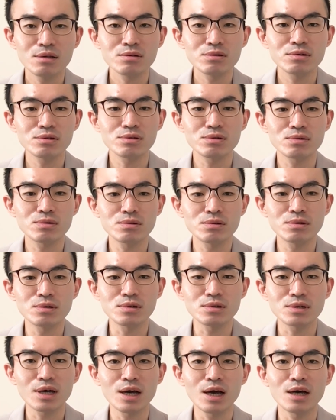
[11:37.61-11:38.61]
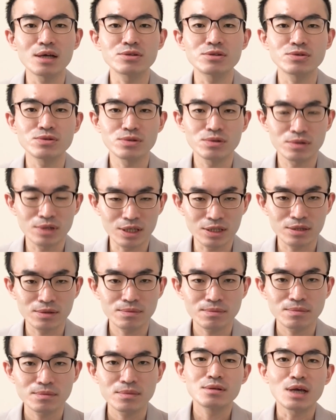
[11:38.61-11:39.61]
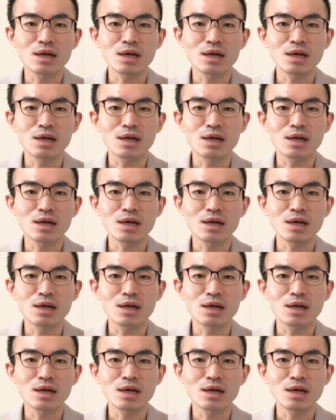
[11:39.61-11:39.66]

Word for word: というところが重要です。